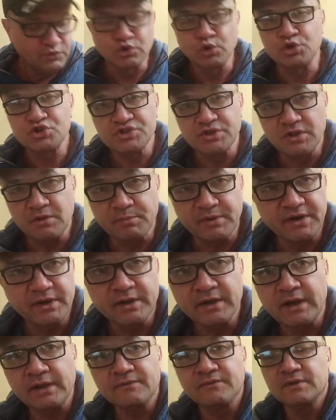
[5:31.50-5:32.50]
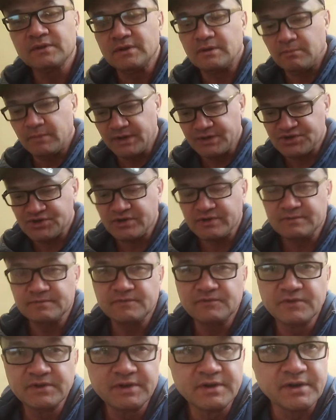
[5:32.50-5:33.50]
точно не проиграет в этом матче,
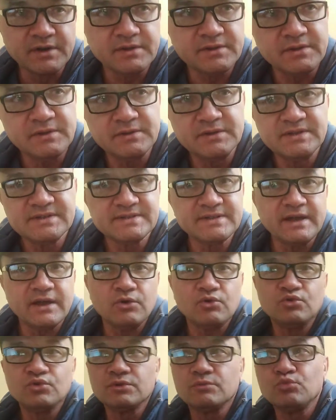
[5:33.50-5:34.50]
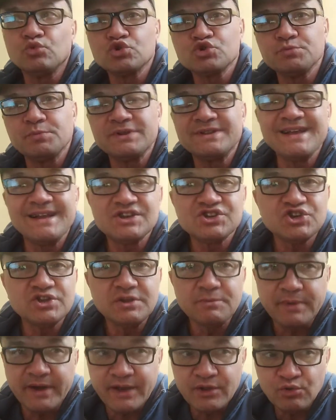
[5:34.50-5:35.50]
выиграет, не знаю, он может быть дальше
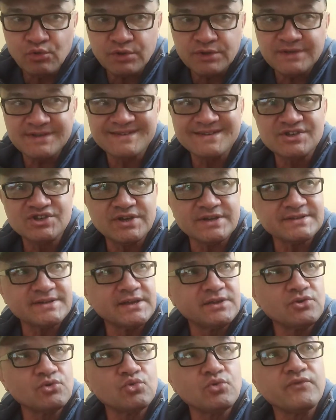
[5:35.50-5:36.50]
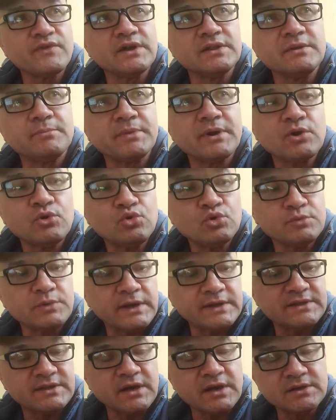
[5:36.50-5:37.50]
не пройдет. Сейчас котировка на проход
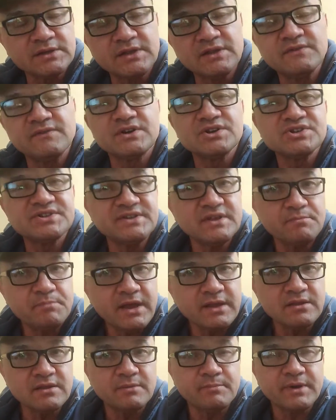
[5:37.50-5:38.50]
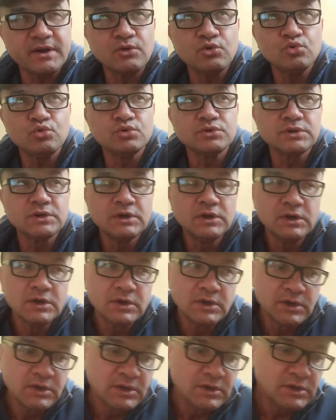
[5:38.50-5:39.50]
Антрахта 2.65, на проход
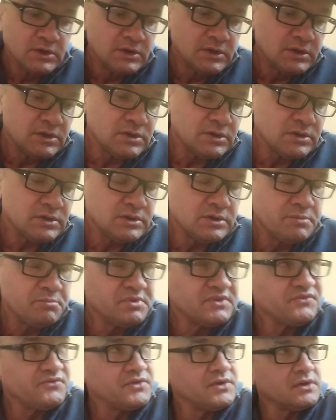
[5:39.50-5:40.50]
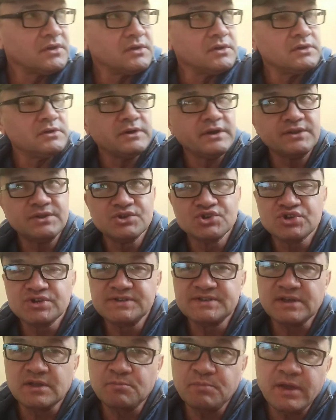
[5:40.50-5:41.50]
Э, Бенфики
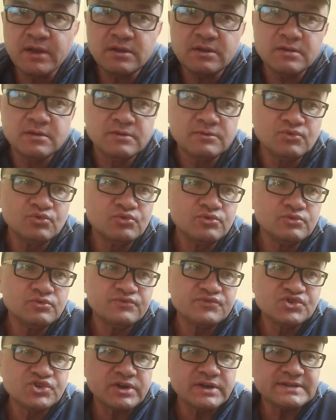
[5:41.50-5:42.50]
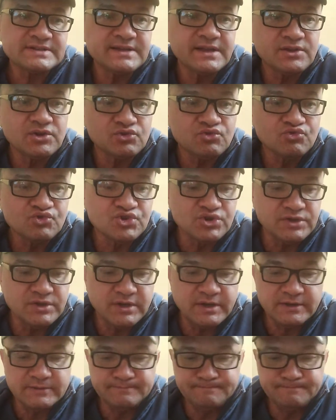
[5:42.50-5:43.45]
1.65. Ну, вчера, знаете, тоже на,